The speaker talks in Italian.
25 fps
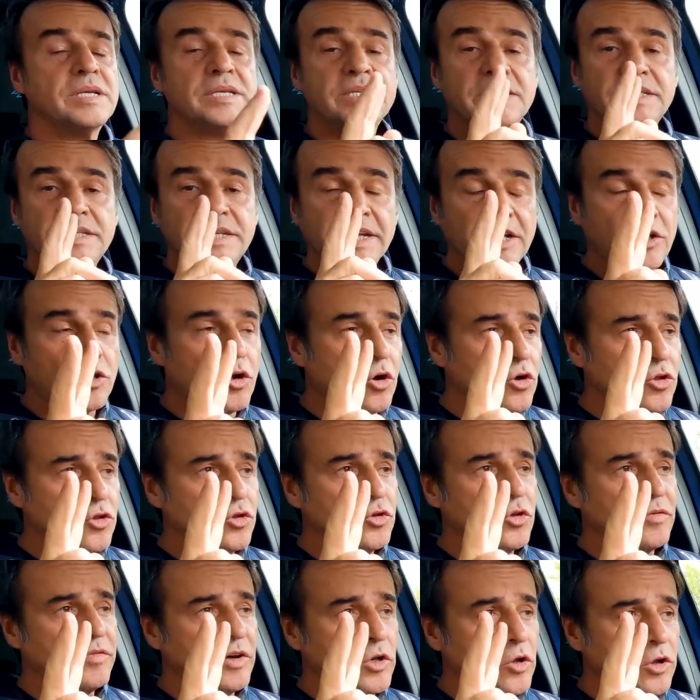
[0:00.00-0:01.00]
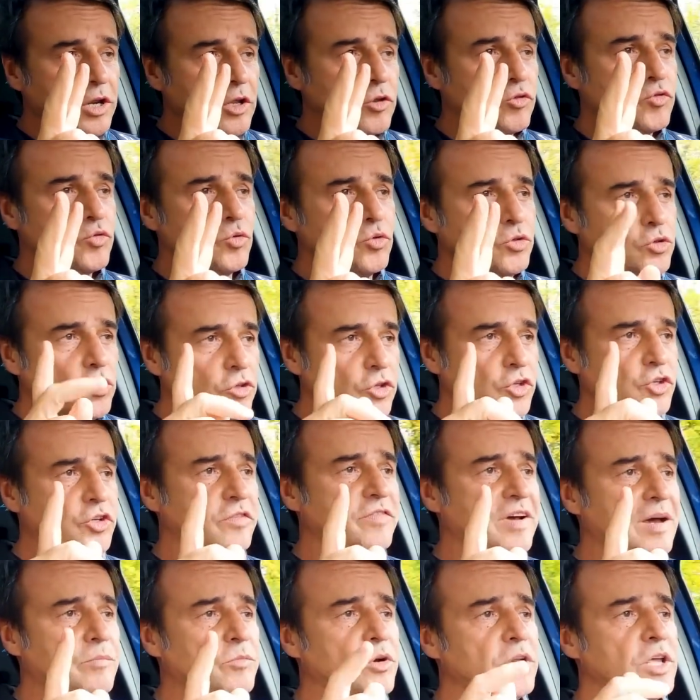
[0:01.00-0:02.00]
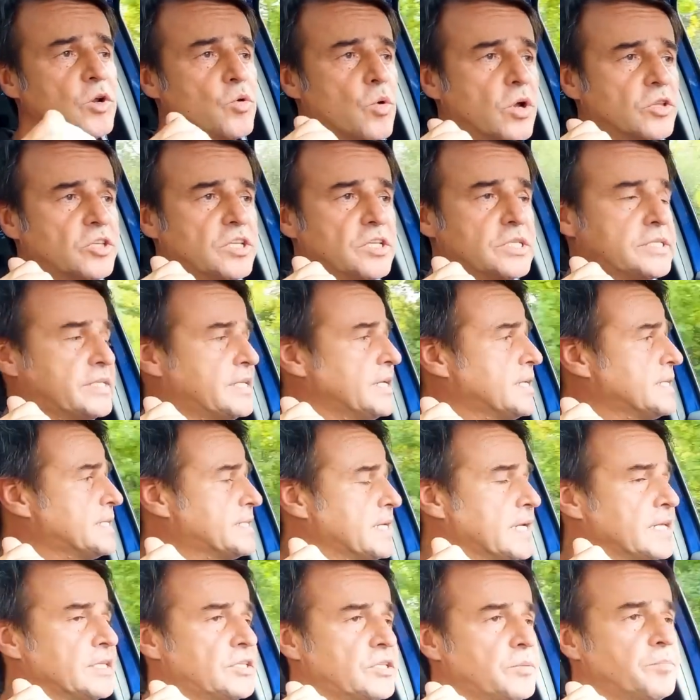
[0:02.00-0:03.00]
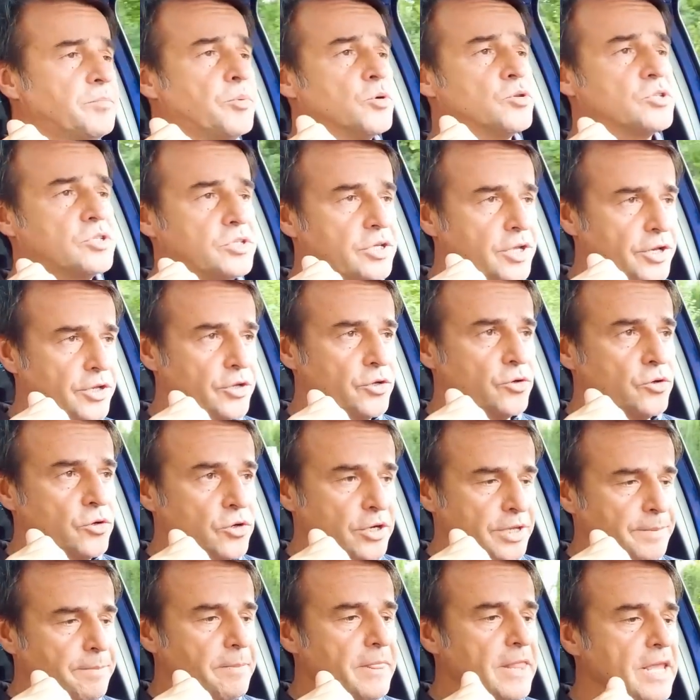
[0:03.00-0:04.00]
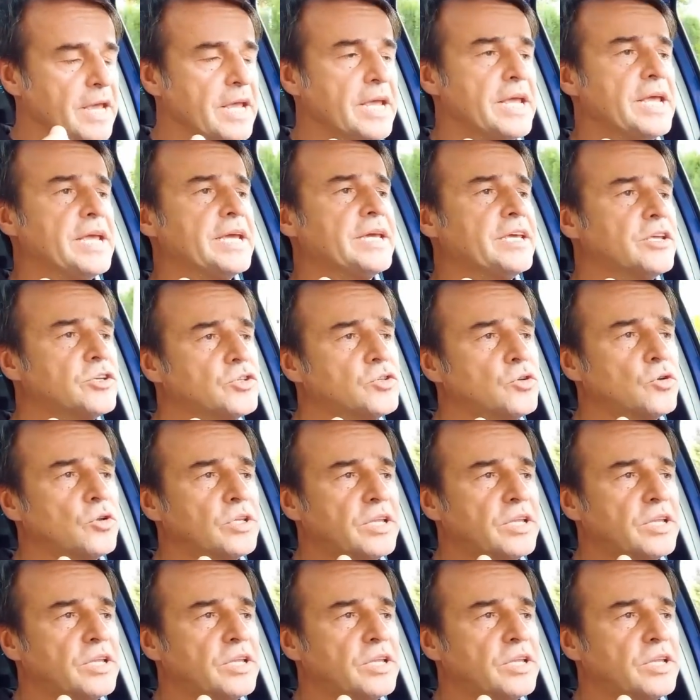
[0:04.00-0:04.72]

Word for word: Secondo valore aggiunto dicevamo le ruote sterzanti posteriori che sono